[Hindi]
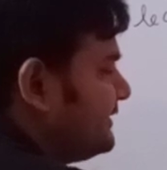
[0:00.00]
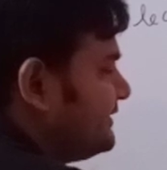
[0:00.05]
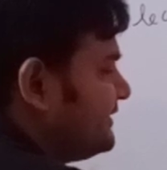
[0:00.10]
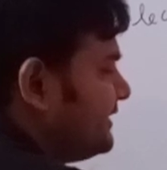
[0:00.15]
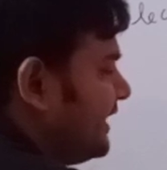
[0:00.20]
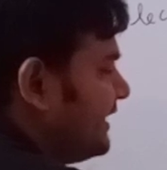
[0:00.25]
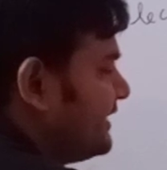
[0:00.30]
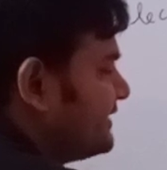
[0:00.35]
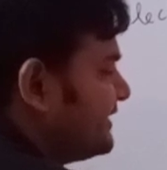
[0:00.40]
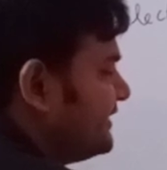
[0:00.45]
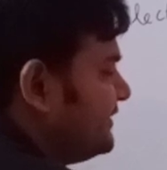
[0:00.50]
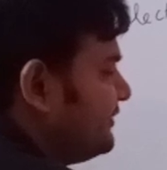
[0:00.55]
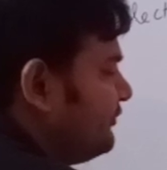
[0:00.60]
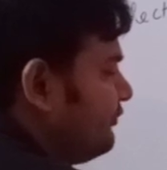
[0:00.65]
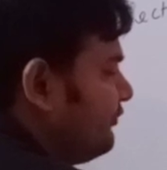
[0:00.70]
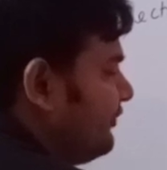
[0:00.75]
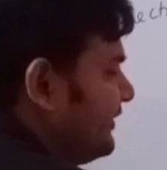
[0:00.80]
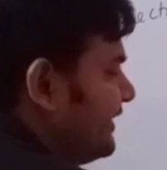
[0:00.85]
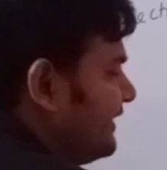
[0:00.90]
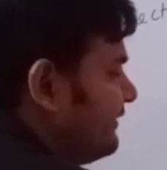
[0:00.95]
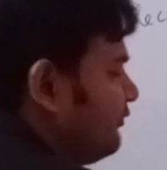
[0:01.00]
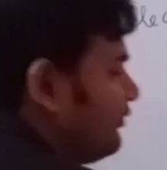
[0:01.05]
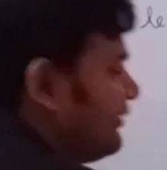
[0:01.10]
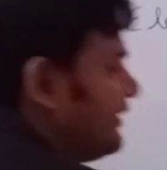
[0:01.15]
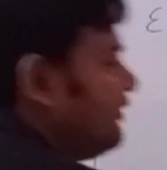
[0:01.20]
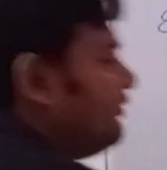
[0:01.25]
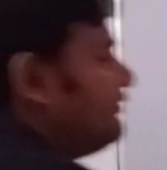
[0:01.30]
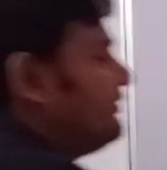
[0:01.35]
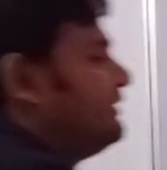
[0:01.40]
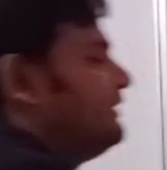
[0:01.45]
चार्ज की जो यूनिट है वो
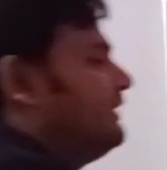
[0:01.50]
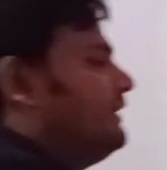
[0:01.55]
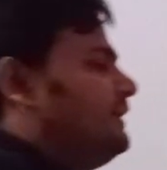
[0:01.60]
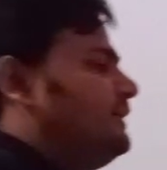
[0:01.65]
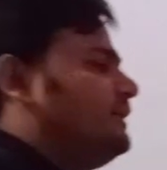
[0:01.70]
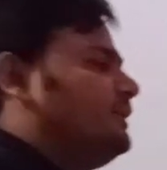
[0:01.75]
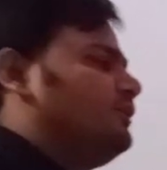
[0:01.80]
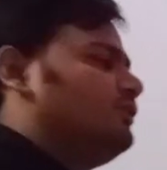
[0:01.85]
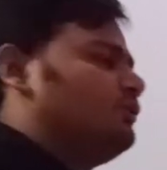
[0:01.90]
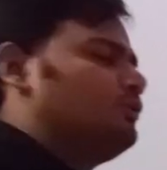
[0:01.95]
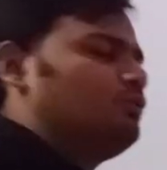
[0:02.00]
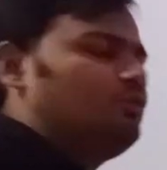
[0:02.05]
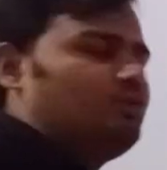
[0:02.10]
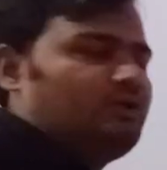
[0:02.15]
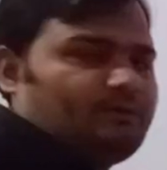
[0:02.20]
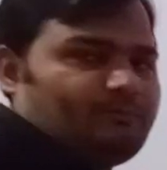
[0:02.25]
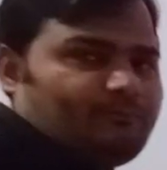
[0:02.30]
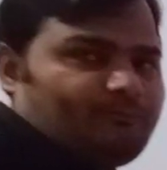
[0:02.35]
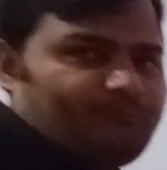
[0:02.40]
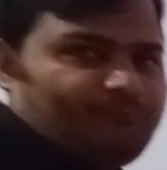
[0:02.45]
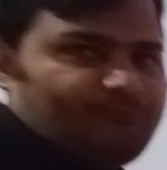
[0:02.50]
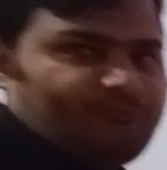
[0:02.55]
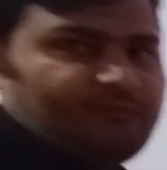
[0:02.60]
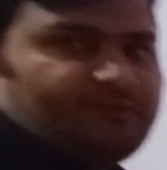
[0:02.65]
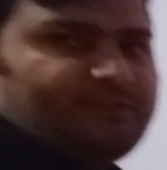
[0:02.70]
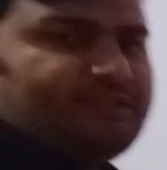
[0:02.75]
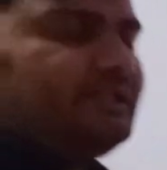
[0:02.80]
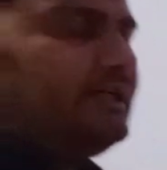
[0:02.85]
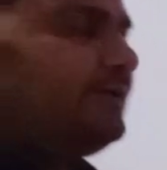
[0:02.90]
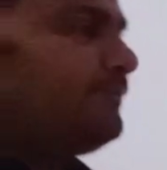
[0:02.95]
क्या होती है कूलम
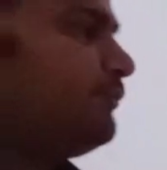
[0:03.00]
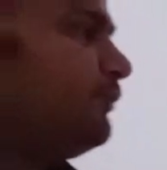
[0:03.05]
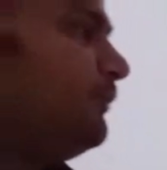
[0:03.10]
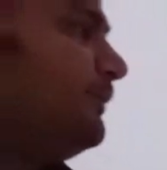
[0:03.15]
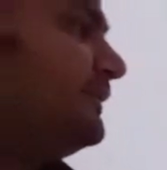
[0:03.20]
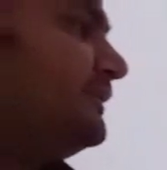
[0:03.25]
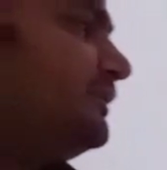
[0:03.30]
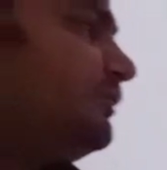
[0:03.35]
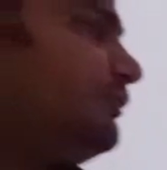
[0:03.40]
ये आपको पता